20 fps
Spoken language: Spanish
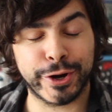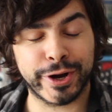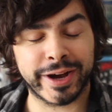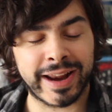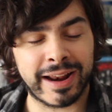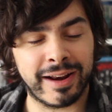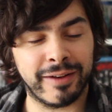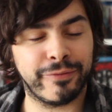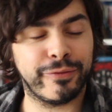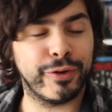
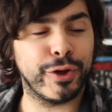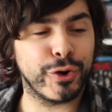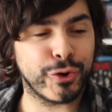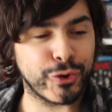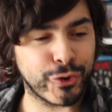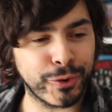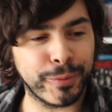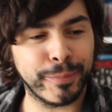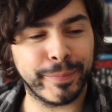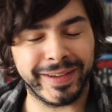Ralph
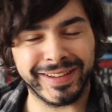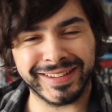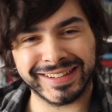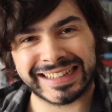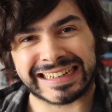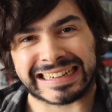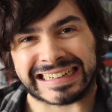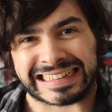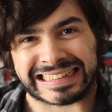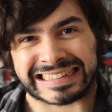rompe
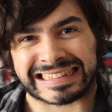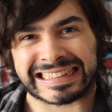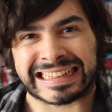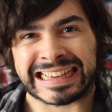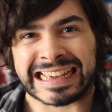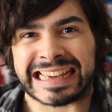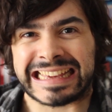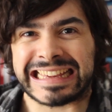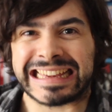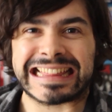Internet
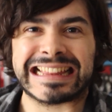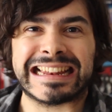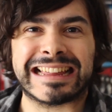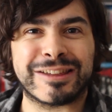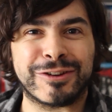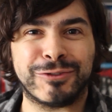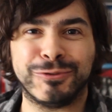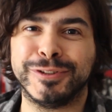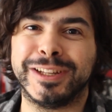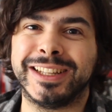y es
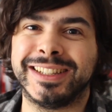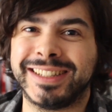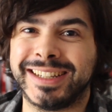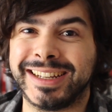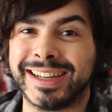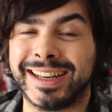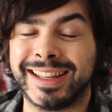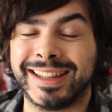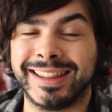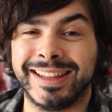la segunda
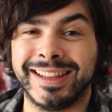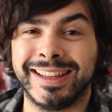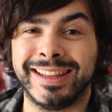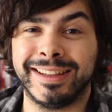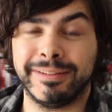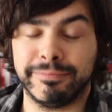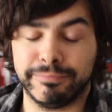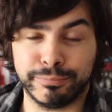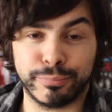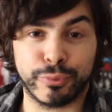entrega
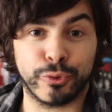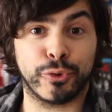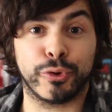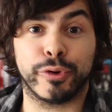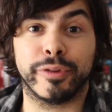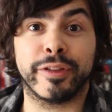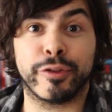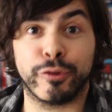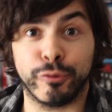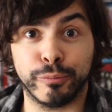de,
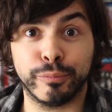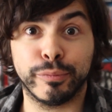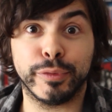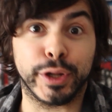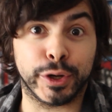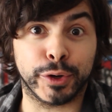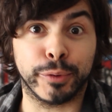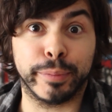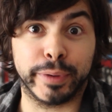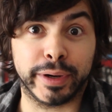por eso,
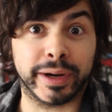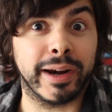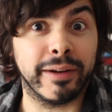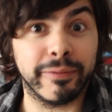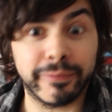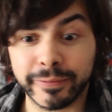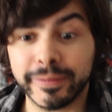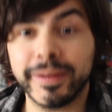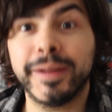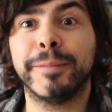de Rompe
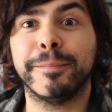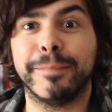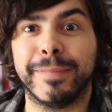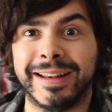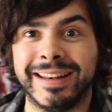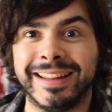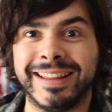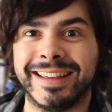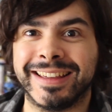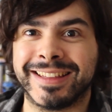Ralph,
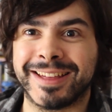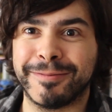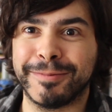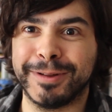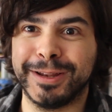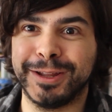¿vale? Esa